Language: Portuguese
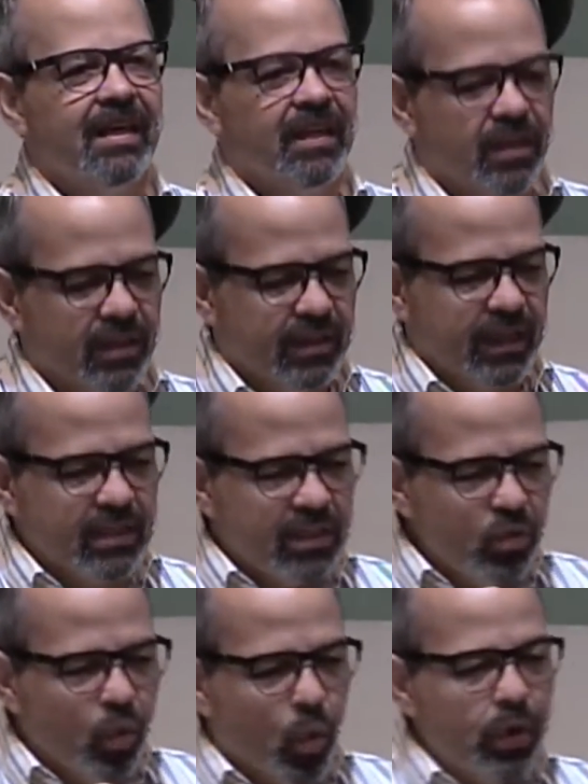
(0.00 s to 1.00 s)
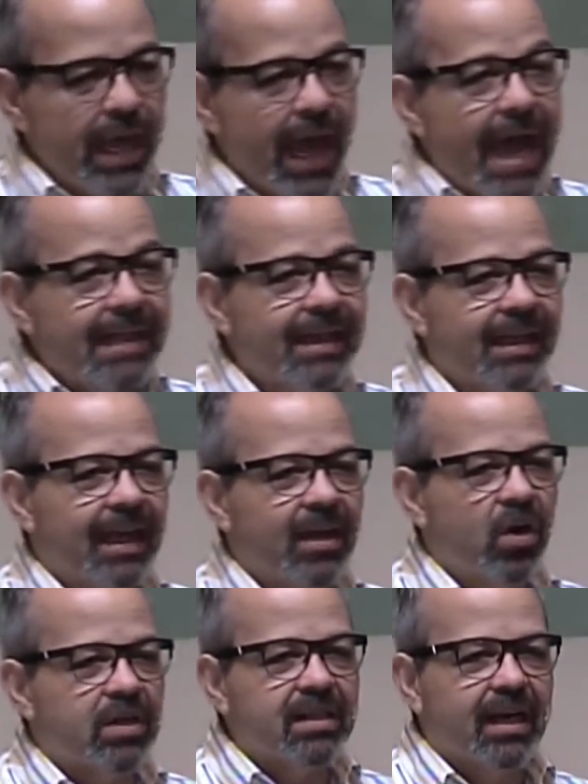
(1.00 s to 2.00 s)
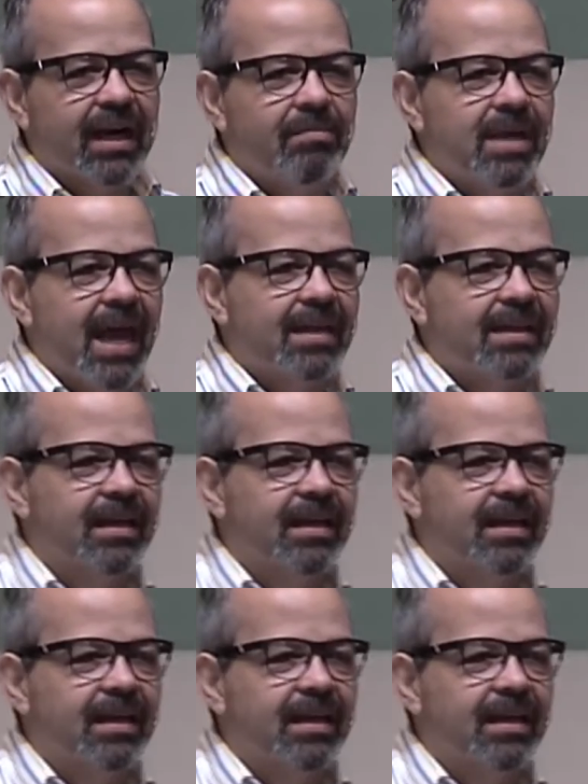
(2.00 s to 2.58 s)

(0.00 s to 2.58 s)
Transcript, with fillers: que tem sido cunhada na nossa caminhada